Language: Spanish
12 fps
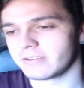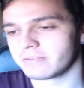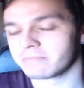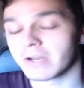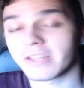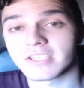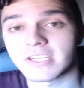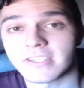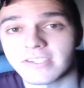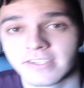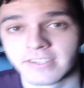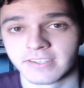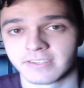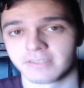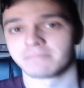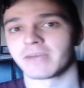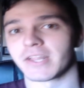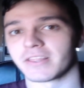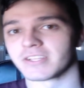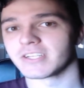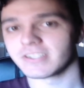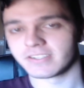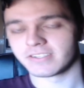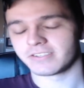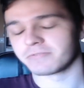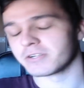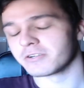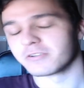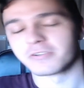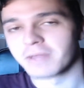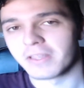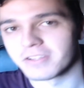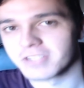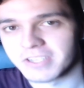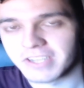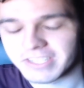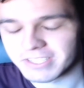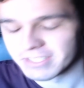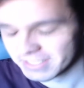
Parece ser, parece ser, y bueno, no, parece ser, es,